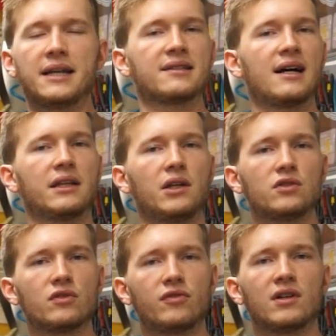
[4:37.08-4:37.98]
Die eine Sache, die
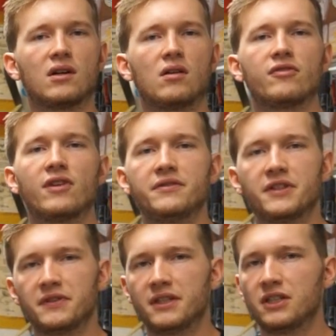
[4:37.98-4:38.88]
euch sofort auffallen
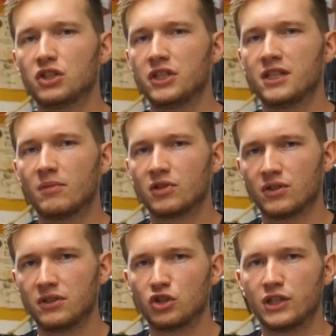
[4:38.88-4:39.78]
wird, wenn ihr die Geschichte mal
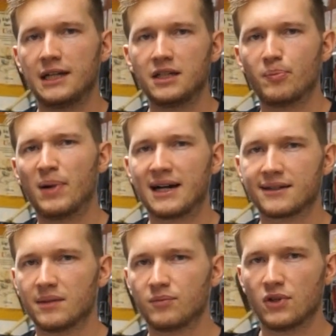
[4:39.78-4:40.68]
so an die Stellen
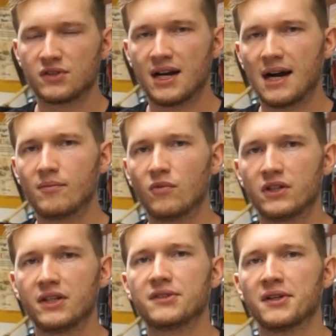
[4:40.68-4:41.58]
gepackt habt, wo ihr sie haben
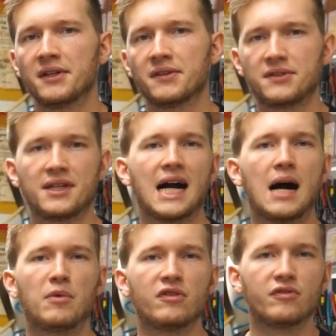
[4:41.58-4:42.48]
wollt, ist, dass die
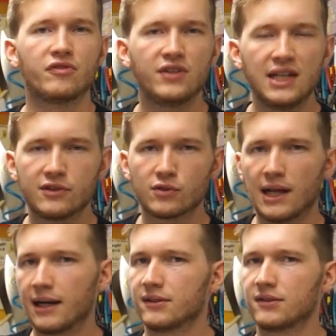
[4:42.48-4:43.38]
Kabel viel zu
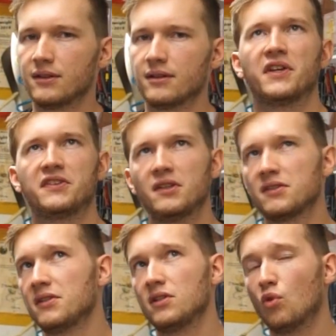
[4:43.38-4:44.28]
lange sind. Das ist
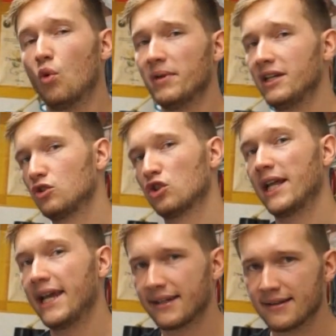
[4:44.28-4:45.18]
jetzt nicht unbedingt
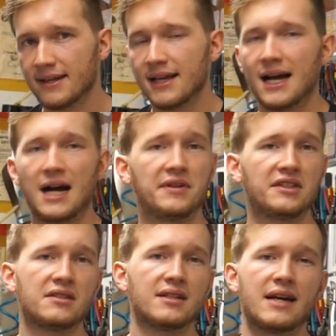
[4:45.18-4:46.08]
schlecht, aber
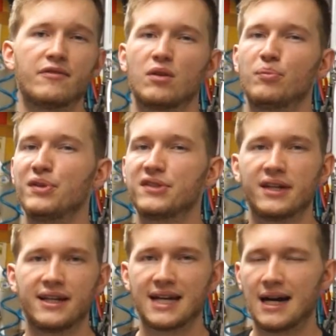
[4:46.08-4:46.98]
es ist halt einfach ein bisschen ein